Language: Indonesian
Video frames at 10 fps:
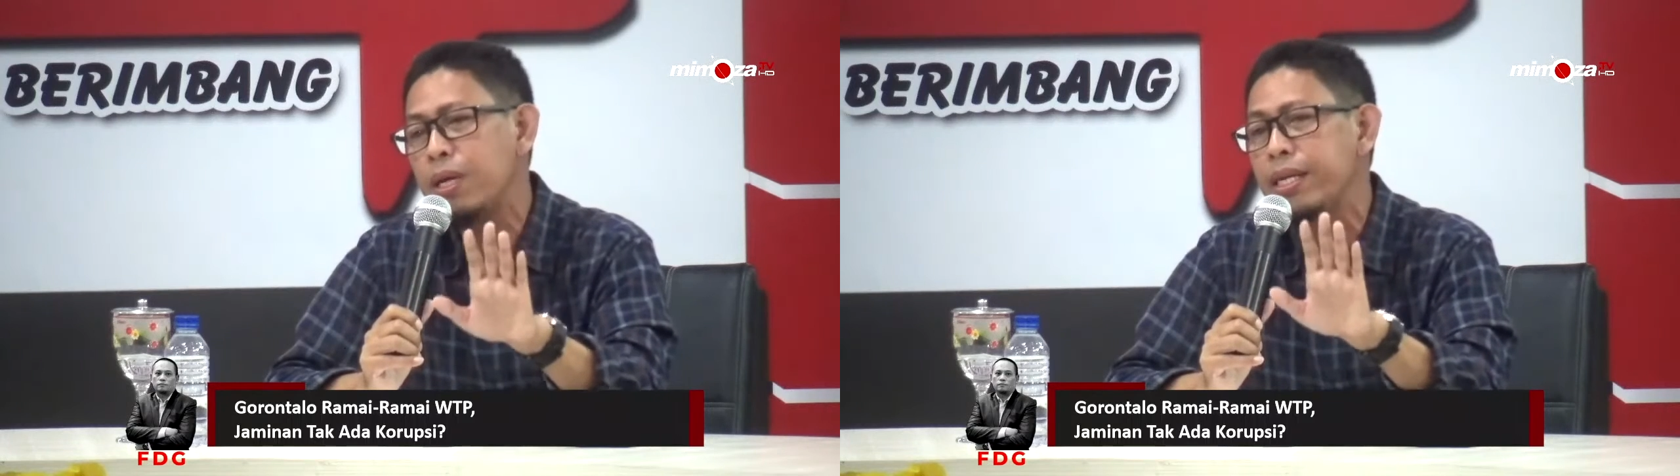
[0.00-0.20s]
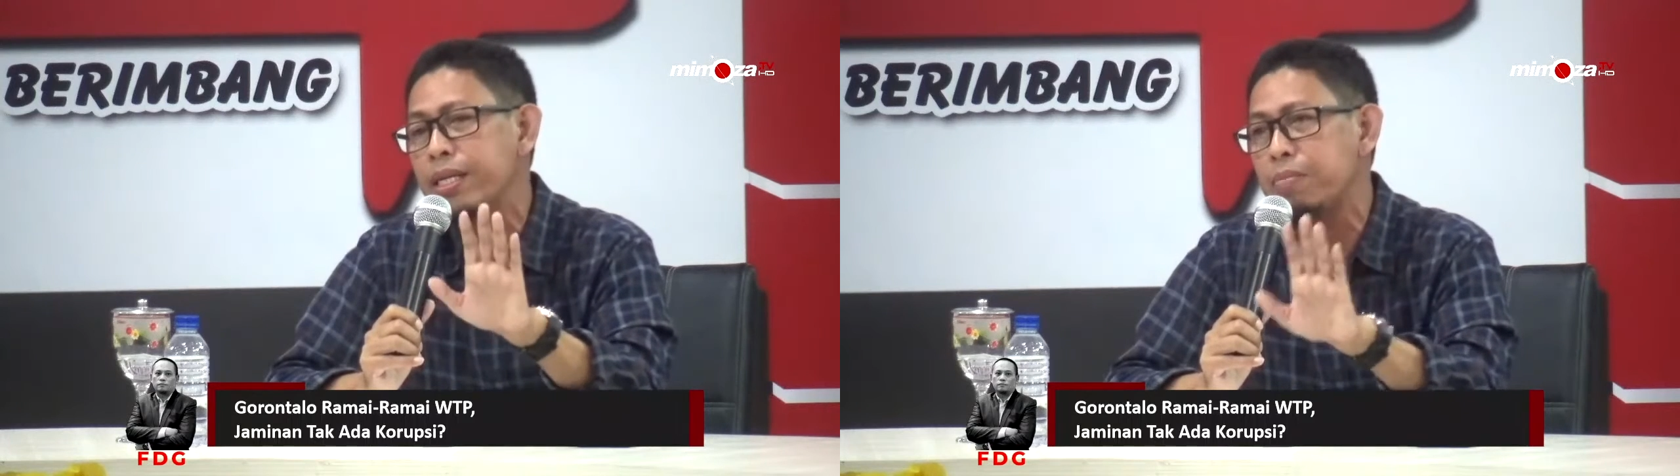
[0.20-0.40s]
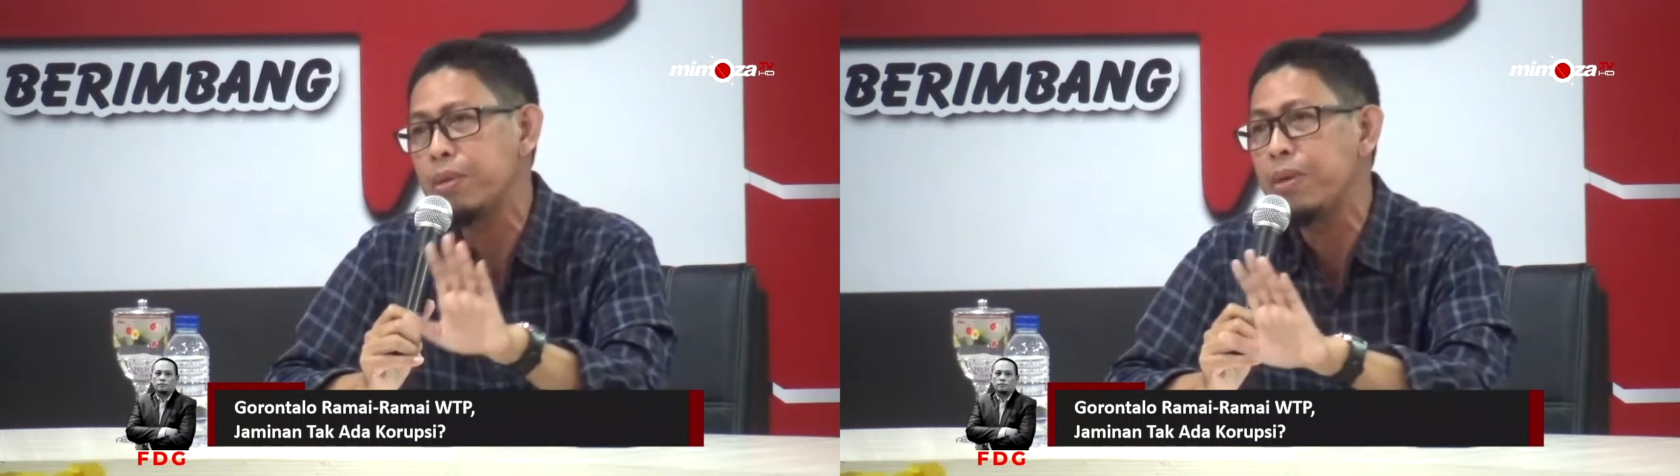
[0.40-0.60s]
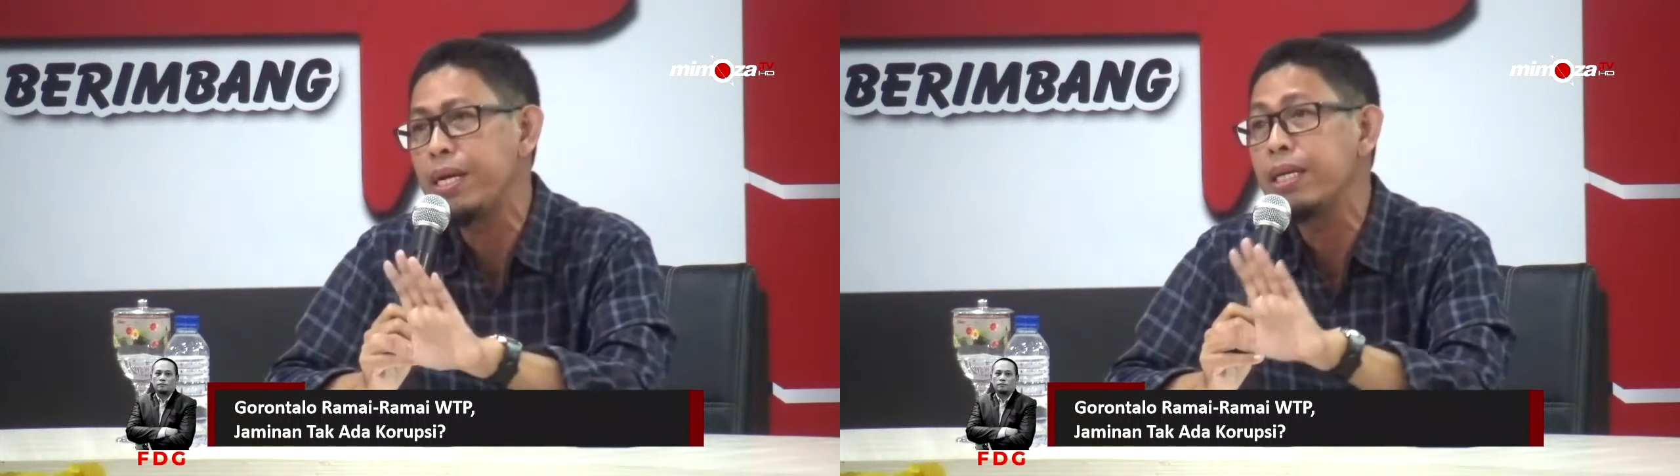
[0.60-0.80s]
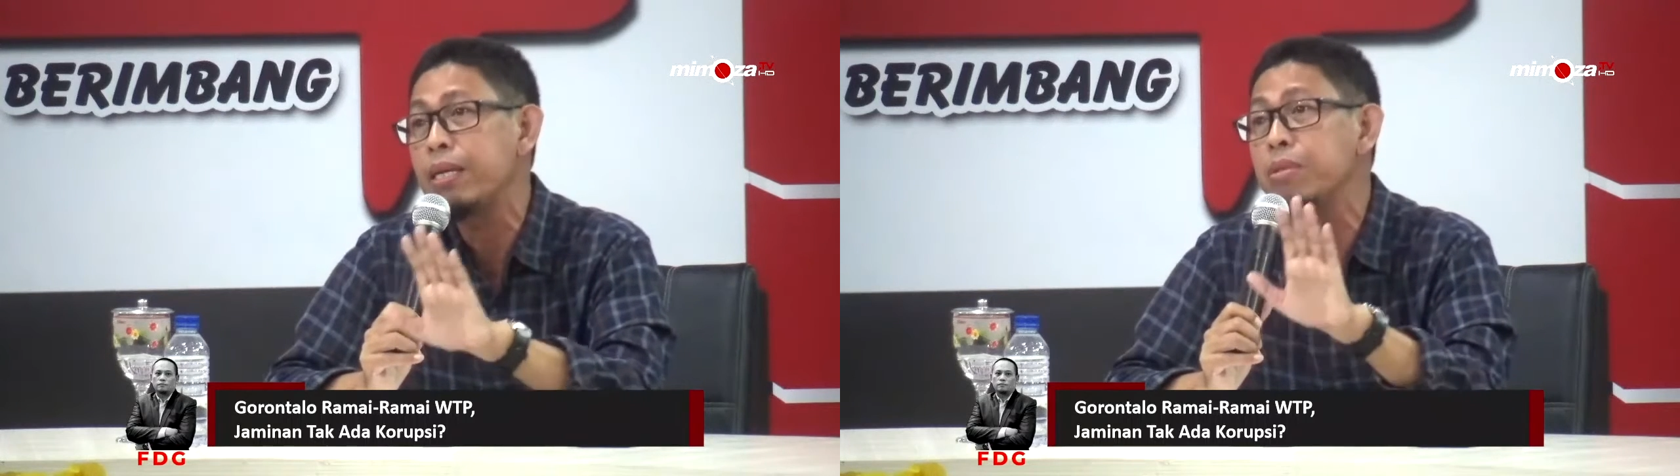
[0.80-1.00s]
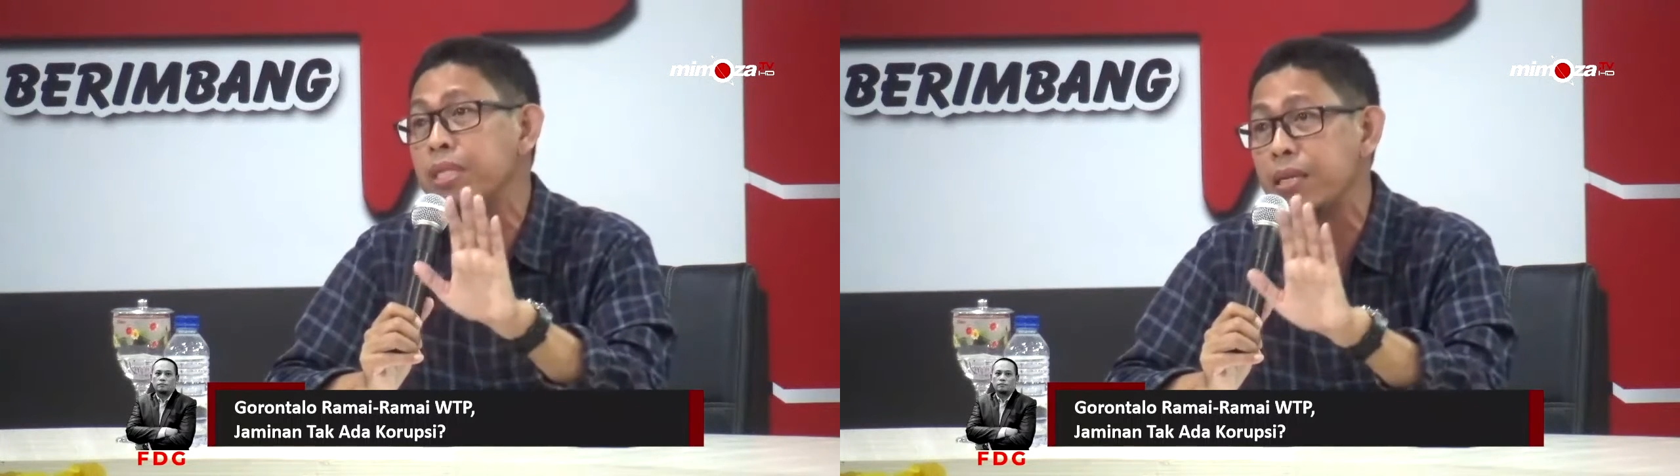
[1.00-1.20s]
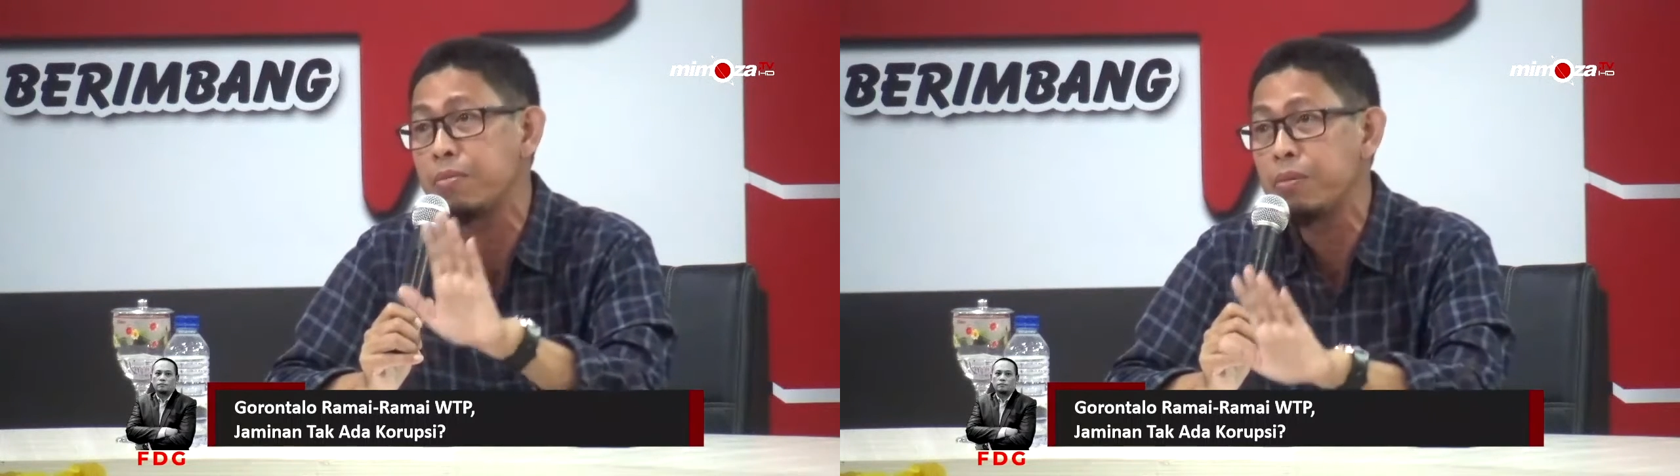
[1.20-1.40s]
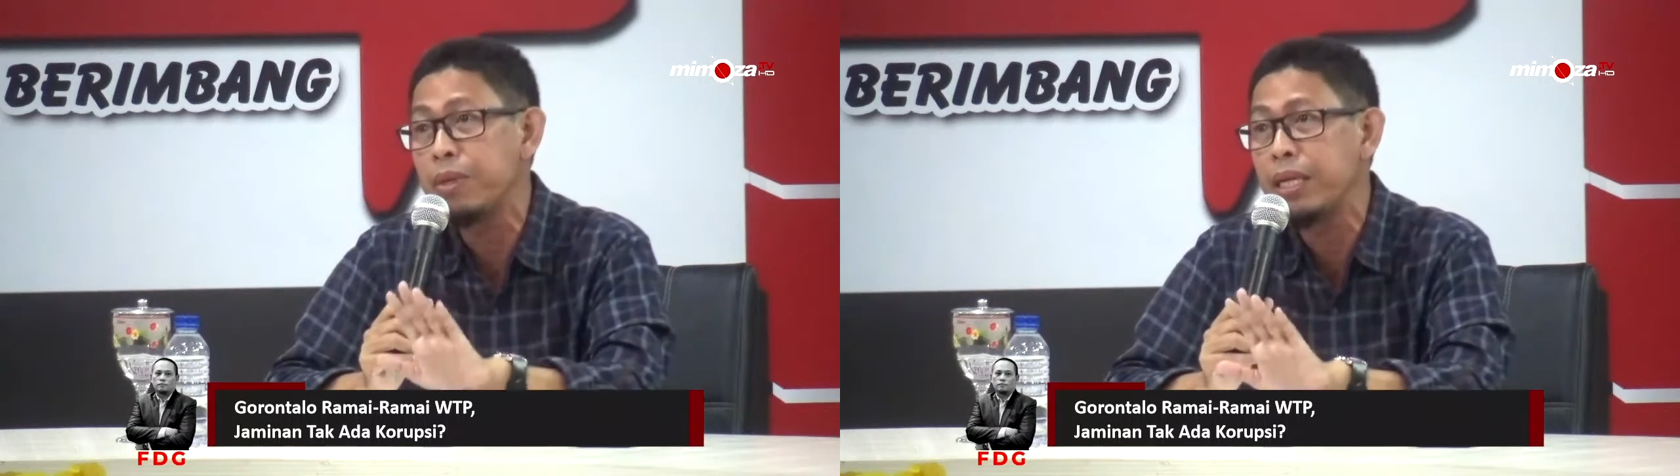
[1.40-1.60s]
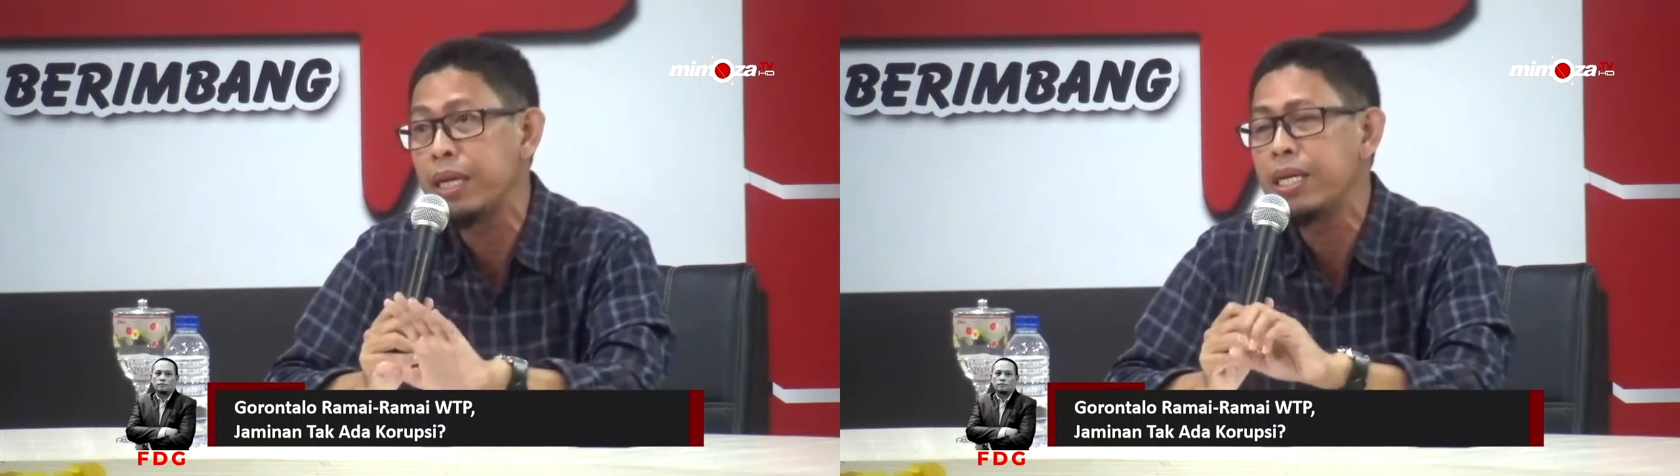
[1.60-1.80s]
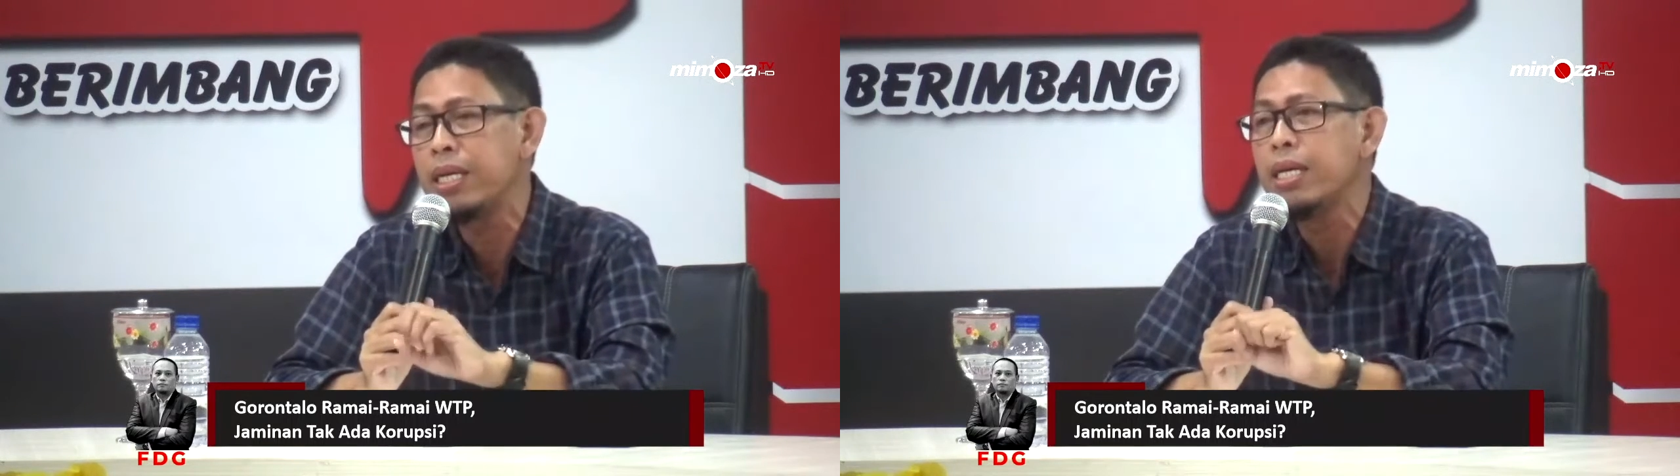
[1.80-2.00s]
adanya perbaikan, misalnya perbaikan